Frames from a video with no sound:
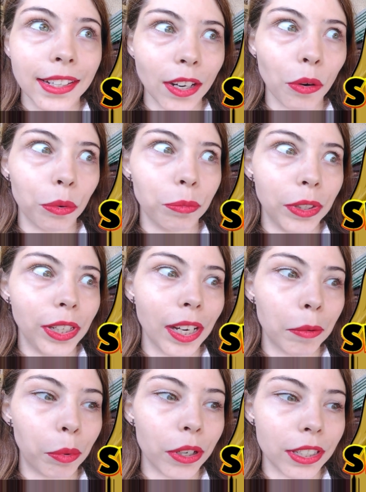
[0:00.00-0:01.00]
si algún
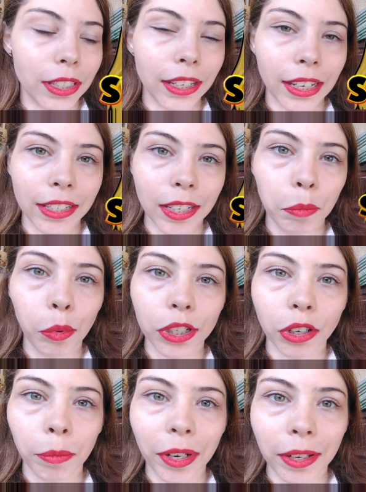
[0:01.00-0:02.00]
día pues llegase, pues
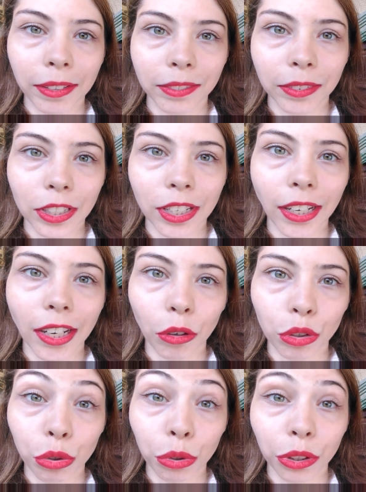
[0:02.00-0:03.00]
hombre, sería
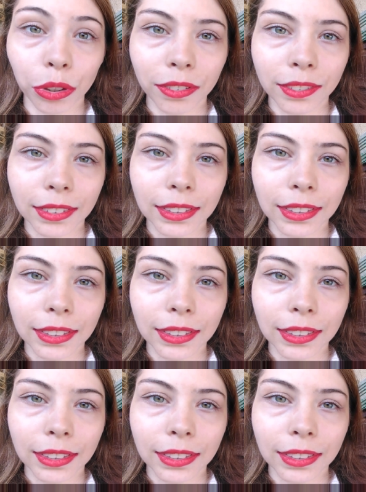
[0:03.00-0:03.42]
lo suyo, ¿no?